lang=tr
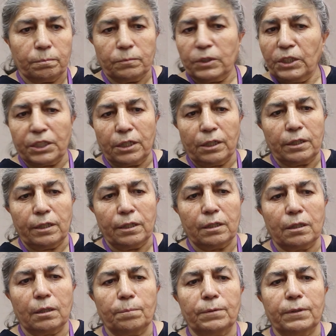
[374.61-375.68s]
Erkeklere
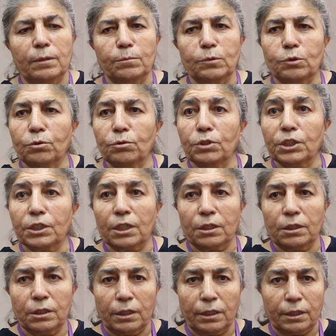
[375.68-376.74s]
yapılan bütün
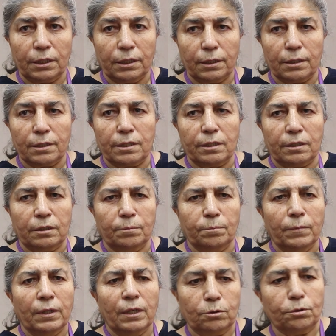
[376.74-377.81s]
işkenceleri de izledim.
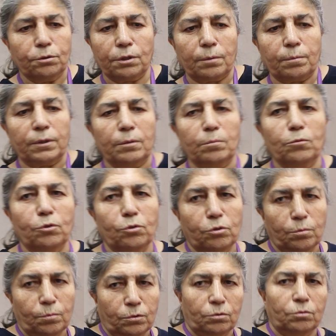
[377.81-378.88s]
Orada benim
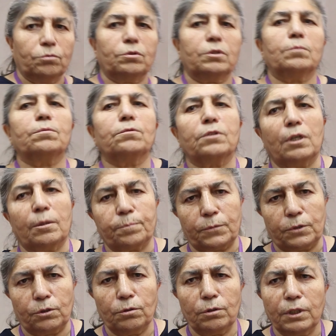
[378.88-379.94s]
gözümün önünde bunu
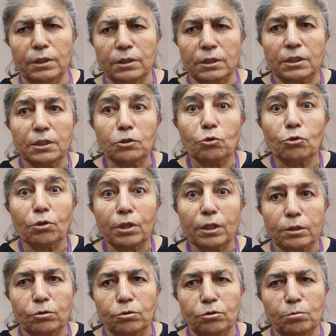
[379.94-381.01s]
yaptırıyorlardı. Zorla
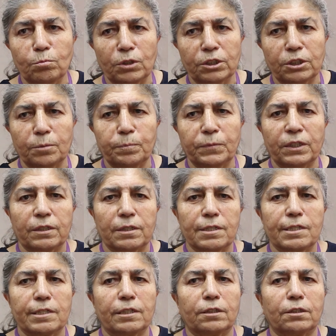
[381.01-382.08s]
gözümü açıp da
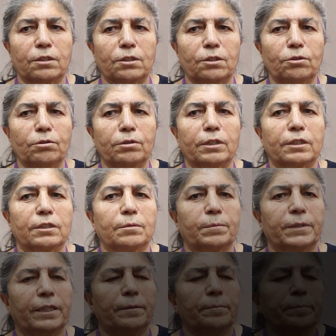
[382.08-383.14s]
izlettiriyorlardı
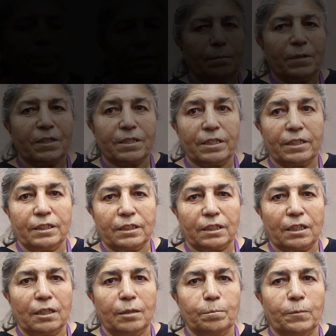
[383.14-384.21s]
bir de. Bazıları da
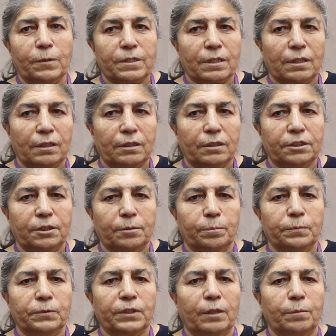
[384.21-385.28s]
gelip mazgalı açıp,
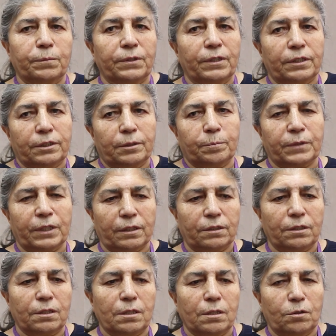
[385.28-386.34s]
kapıyı açıp
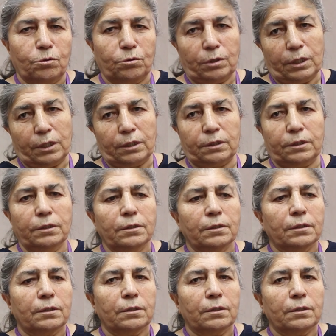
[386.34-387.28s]
taciz ediyorlardı.